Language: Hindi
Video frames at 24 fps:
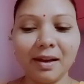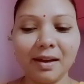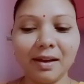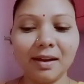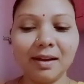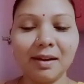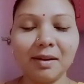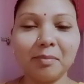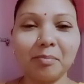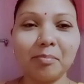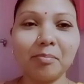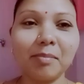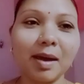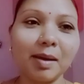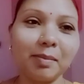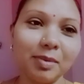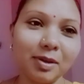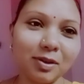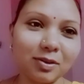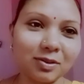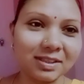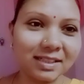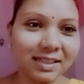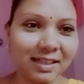मैं भी कुछ
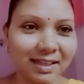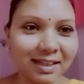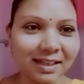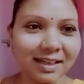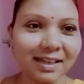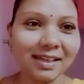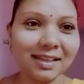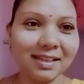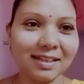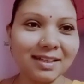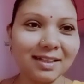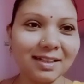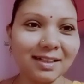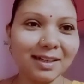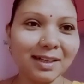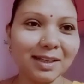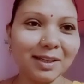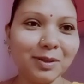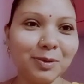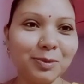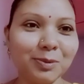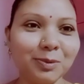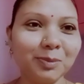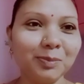नया ही कर रही
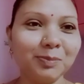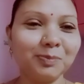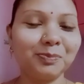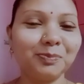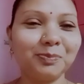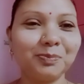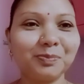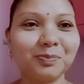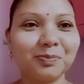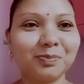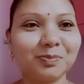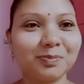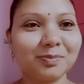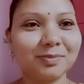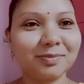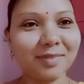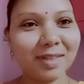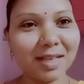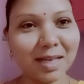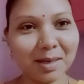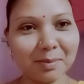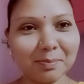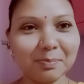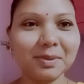हूँ
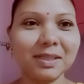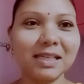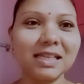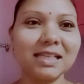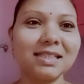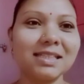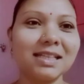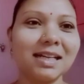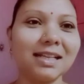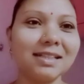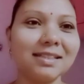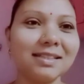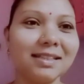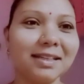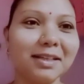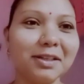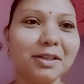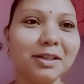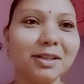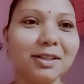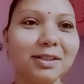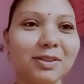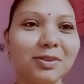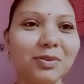आपके साथ शेयर
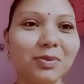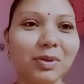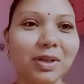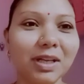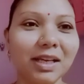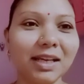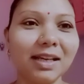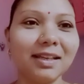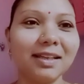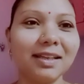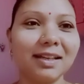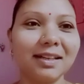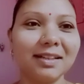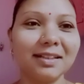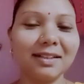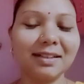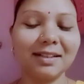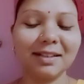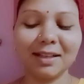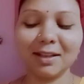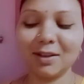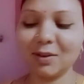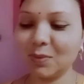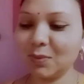करती हूँ नया क्या कर रही
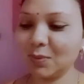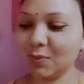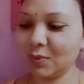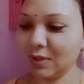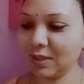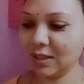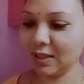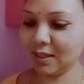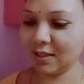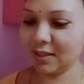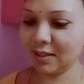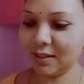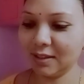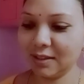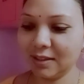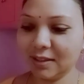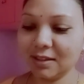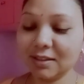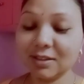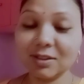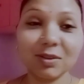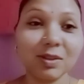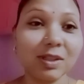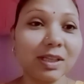हूँ तो
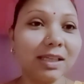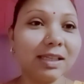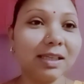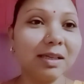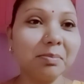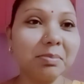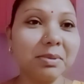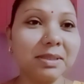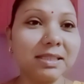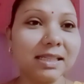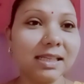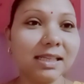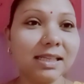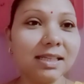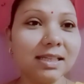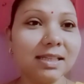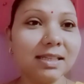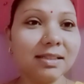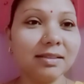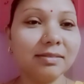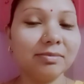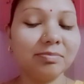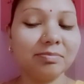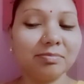देखिए पिछले
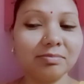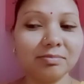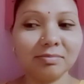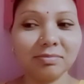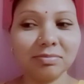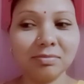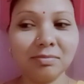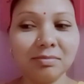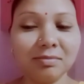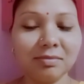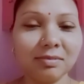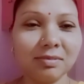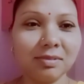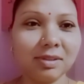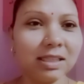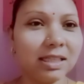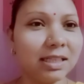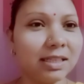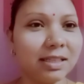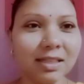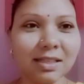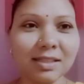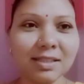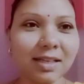तीन या
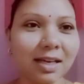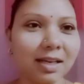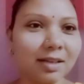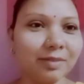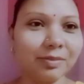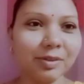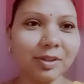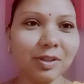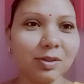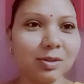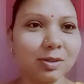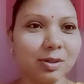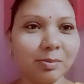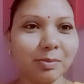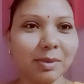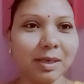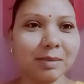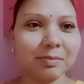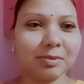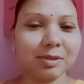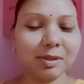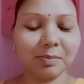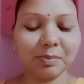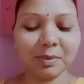चार वीडियो से मैं आप
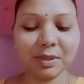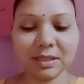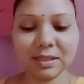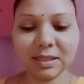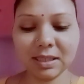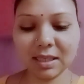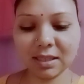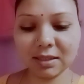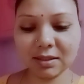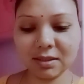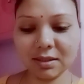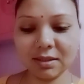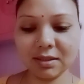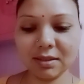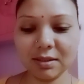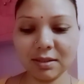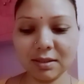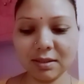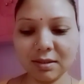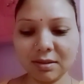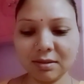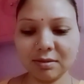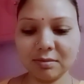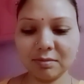सबके साथ
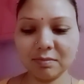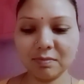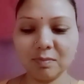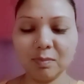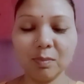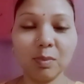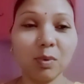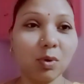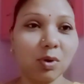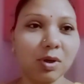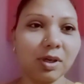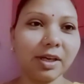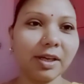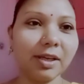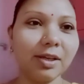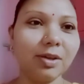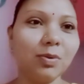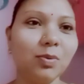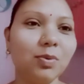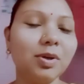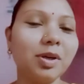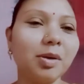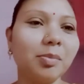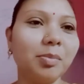बोल रही हूँ कि
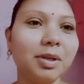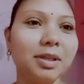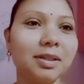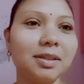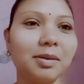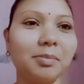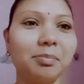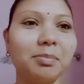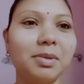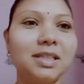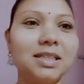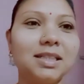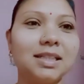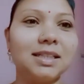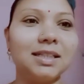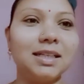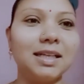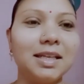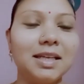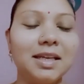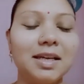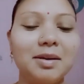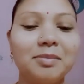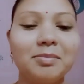मेरी तबीयत ठीक नहीं है
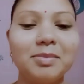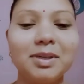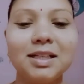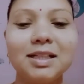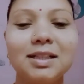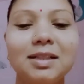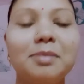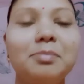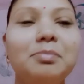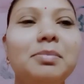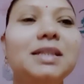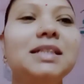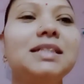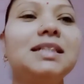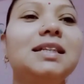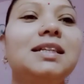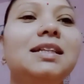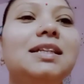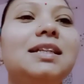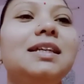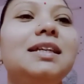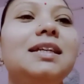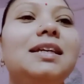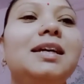मेरी तबीयत ठीक नहीं
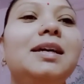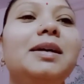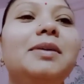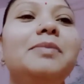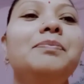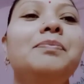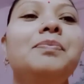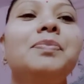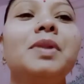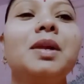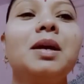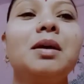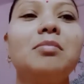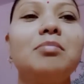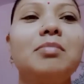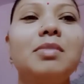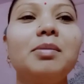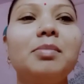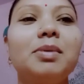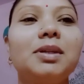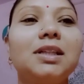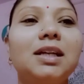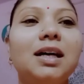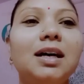है मैं
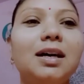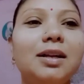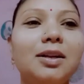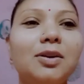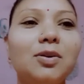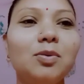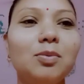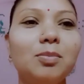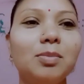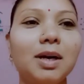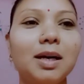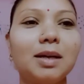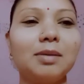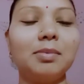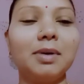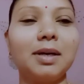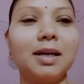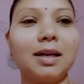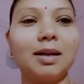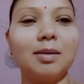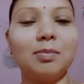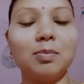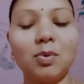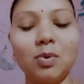बता रही हूँ बार बार
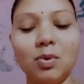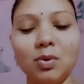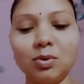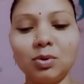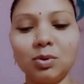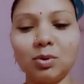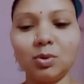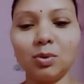आपको तो